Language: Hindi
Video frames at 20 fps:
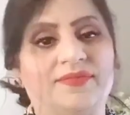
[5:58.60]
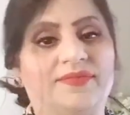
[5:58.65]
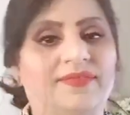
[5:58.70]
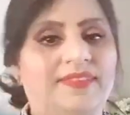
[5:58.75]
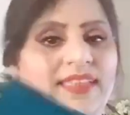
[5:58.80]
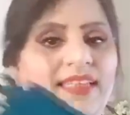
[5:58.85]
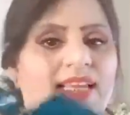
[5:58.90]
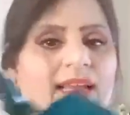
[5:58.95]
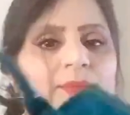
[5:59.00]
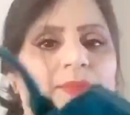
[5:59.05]

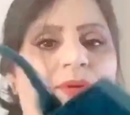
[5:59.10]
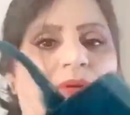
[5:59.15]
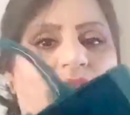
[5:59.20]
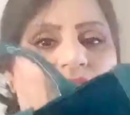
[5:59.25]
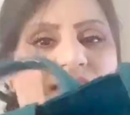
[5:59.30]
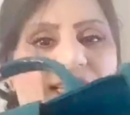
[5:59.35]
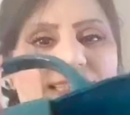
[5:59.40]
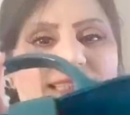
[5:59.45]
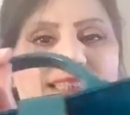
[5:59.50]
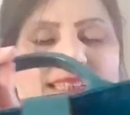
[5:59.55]
ये आप लोग
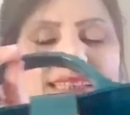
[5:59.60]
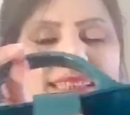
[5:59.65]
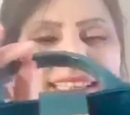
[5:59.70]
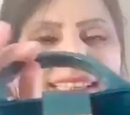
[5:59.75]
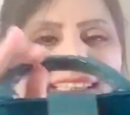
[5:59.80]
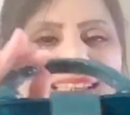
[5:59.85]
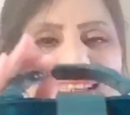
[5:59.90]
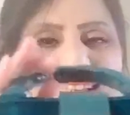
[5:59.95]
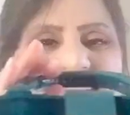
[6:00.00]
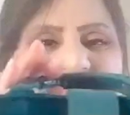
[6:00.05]
देख सकते
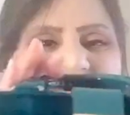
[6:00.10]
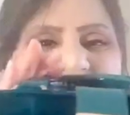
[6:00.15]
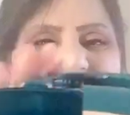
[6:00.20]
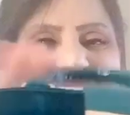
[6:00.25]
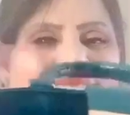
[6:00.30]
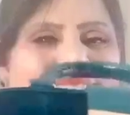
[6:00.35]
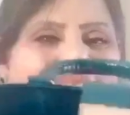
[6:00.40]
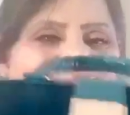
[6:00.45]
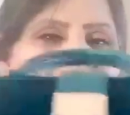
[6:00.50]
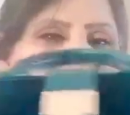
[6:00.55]
हैं
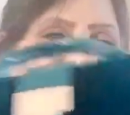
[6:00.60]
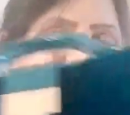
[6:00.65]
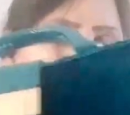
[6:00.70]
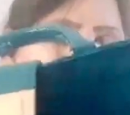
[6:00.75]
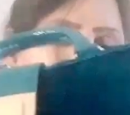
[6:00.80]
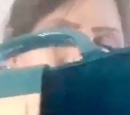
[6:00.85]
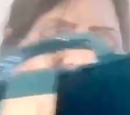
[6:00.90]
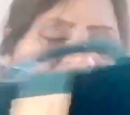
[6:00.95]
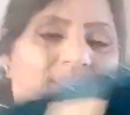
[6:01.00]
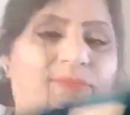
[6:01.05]

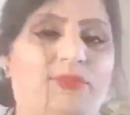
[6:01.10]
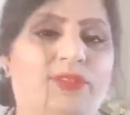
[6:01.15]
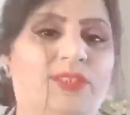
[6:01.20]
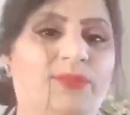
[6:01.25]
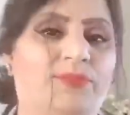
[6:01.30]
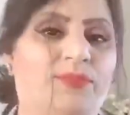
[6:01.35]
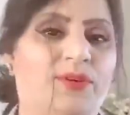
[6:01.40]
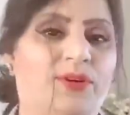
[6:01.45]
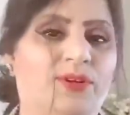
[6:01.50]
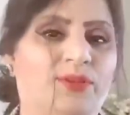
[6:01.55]
ये मुझे
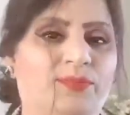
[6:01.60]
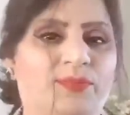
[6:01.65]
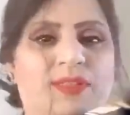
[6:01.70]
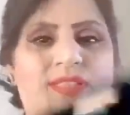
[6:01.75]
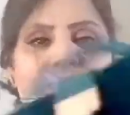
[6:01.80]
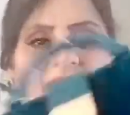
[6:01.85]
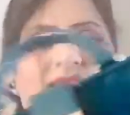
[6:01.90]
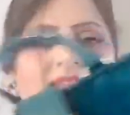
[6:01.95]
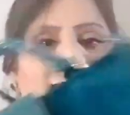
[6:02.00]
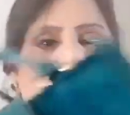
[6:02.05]
बहुत
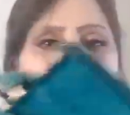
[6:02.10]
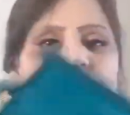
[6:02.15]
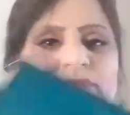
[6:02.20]
पसंद है